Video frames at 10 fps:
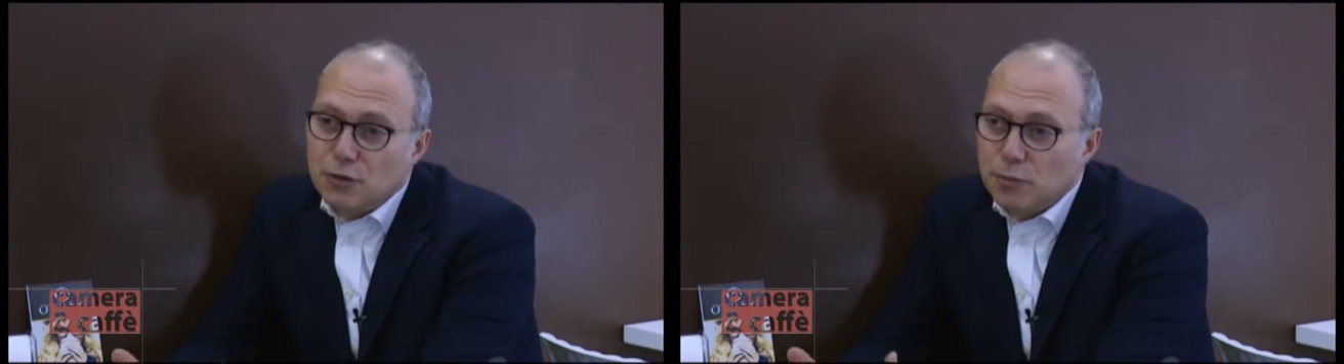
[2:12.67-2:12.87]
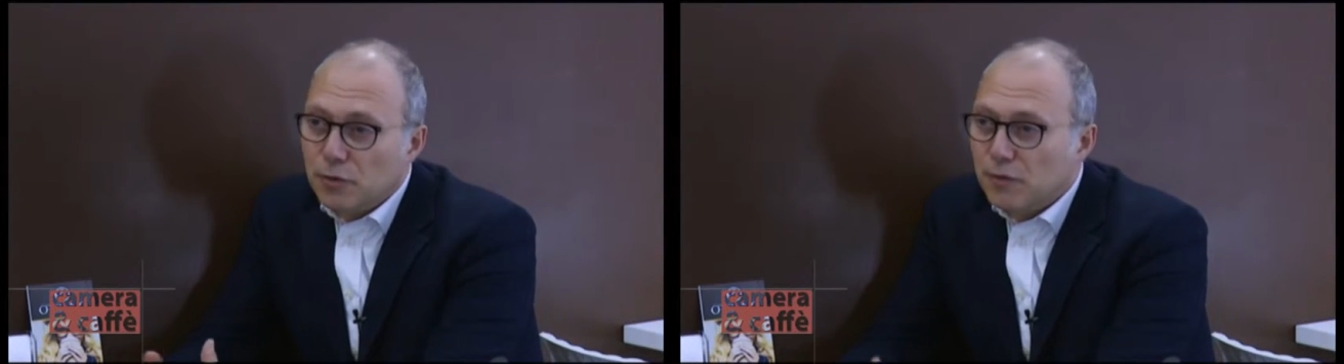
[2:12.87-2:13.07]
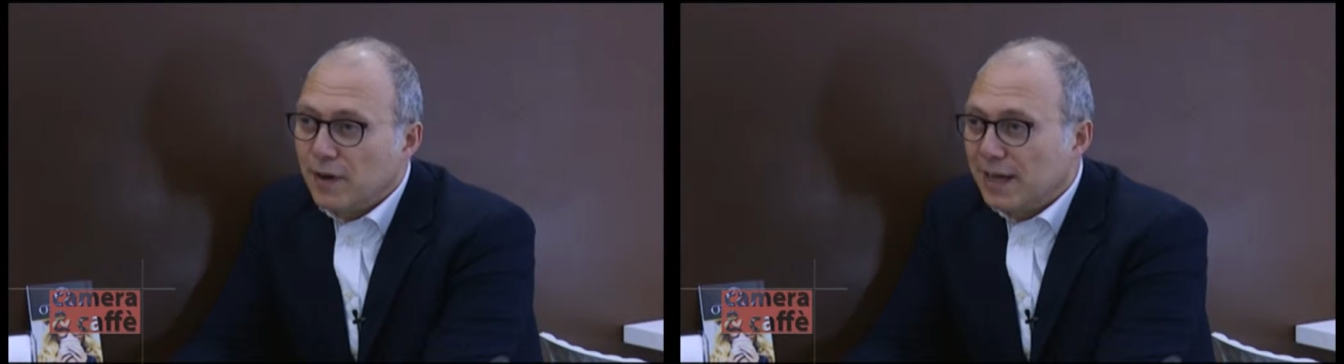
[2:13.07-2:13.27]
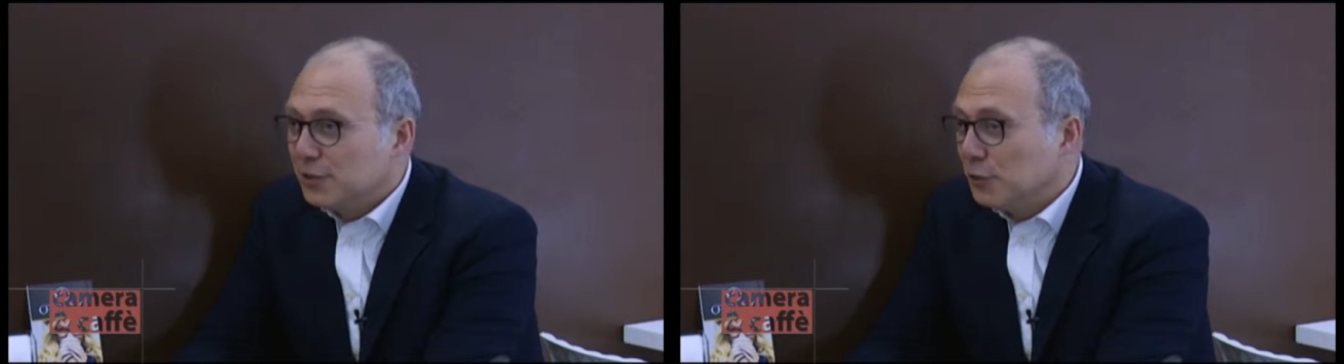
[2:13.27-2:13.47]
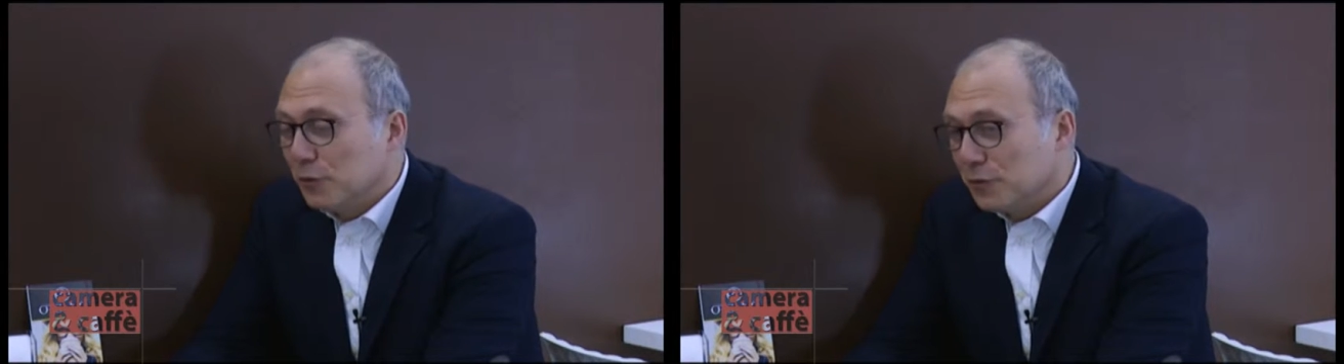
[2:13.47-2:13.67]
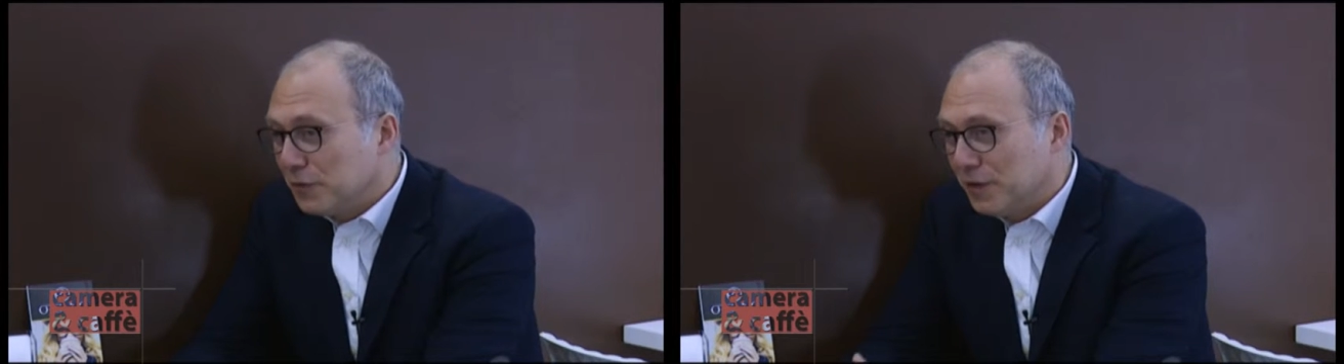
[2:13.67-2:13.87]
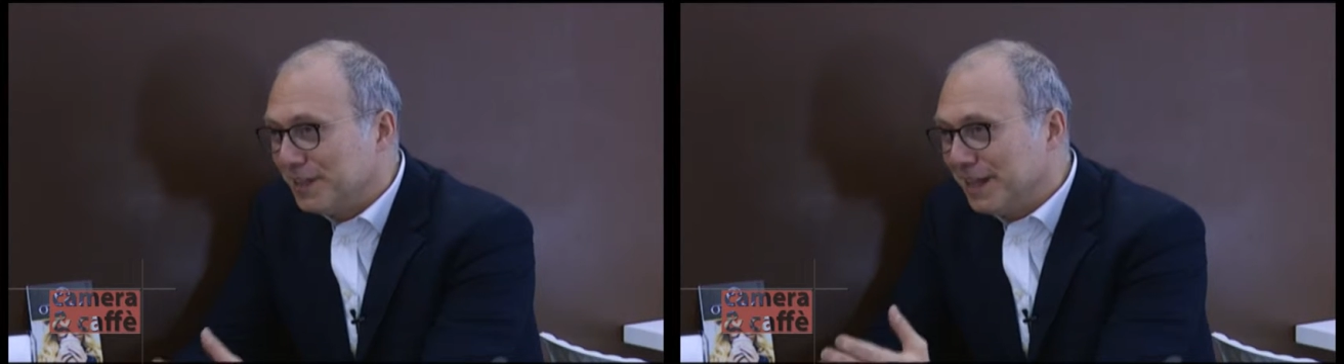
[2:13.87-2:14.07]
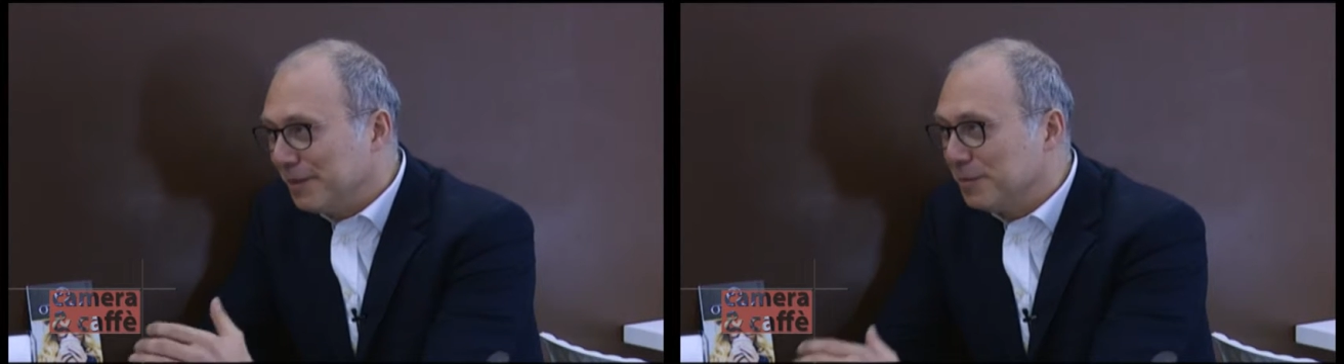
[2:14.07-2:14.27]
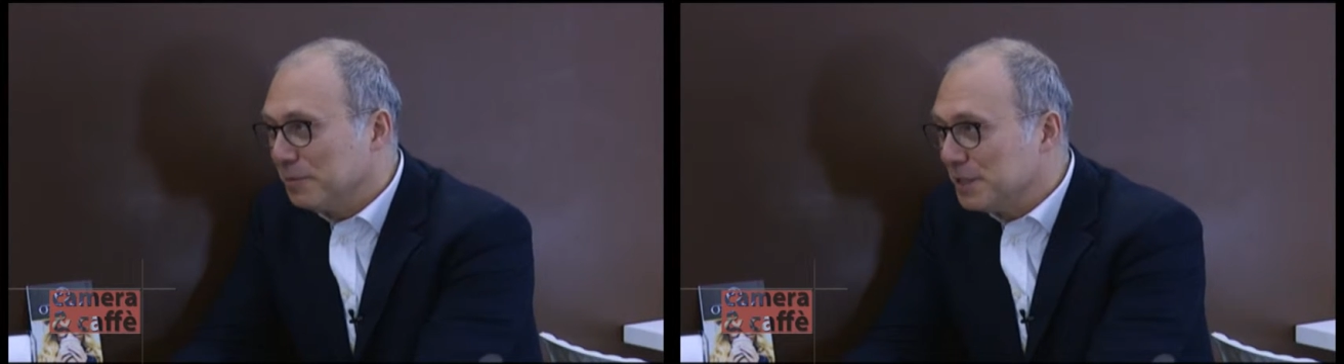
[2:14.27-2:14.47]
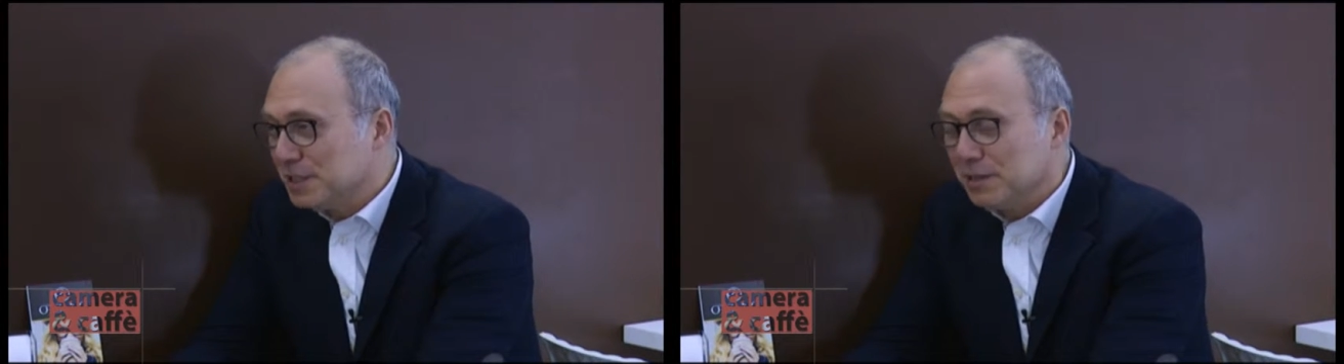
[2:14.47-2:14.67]
come ho fatto fin dalle
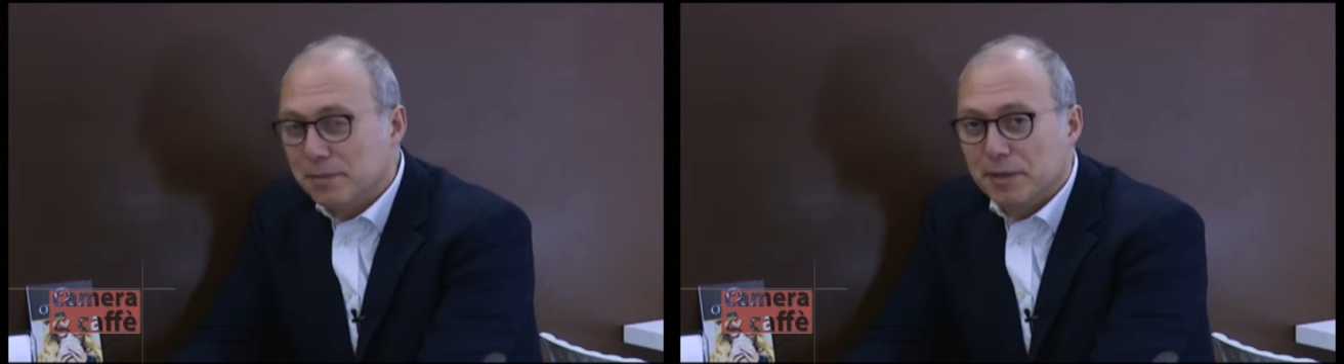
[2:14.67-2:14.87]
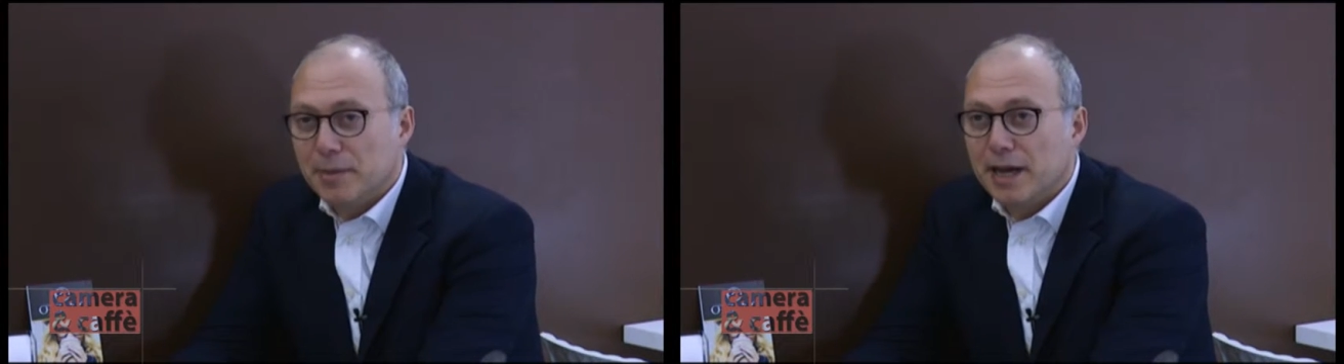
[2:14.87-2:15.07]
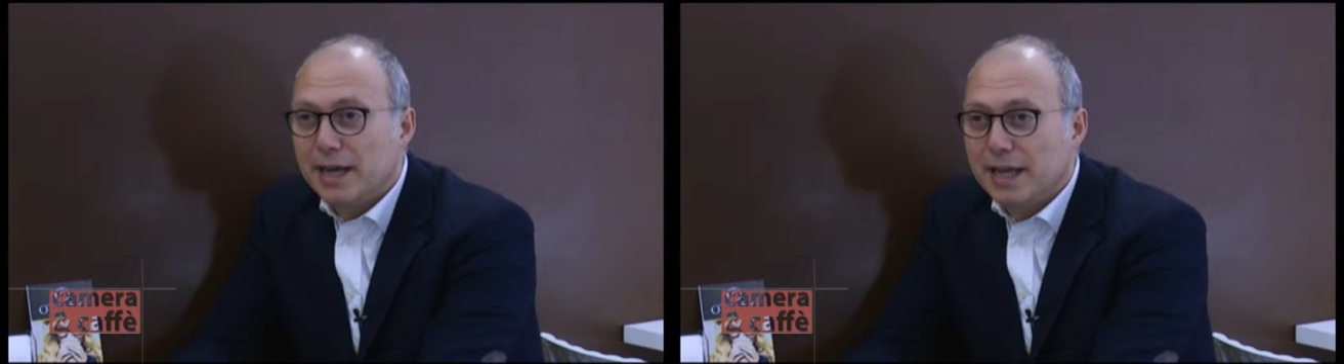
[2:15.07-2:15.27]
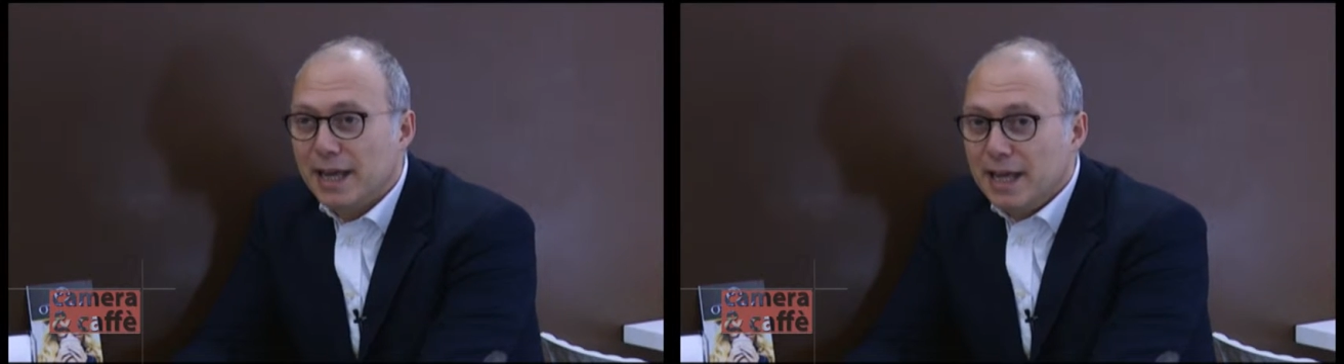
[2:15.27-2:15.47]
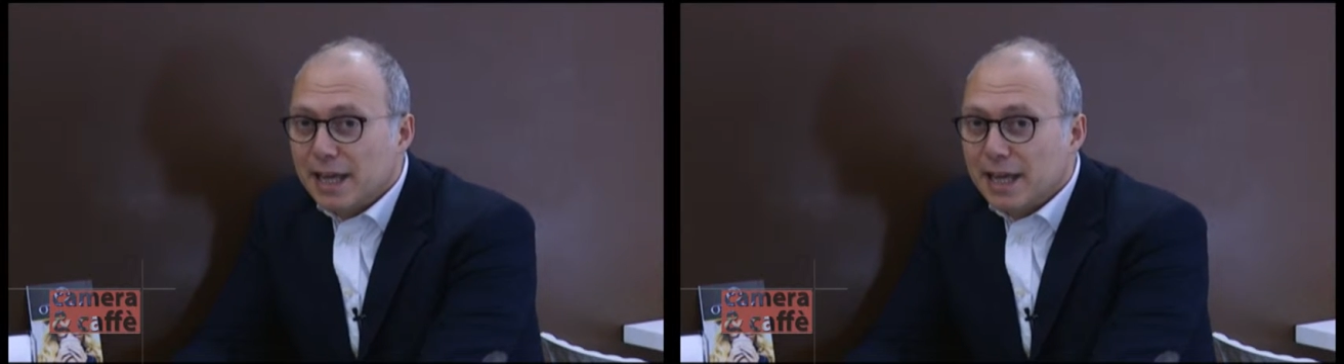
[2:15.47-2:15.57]
primissime primarie,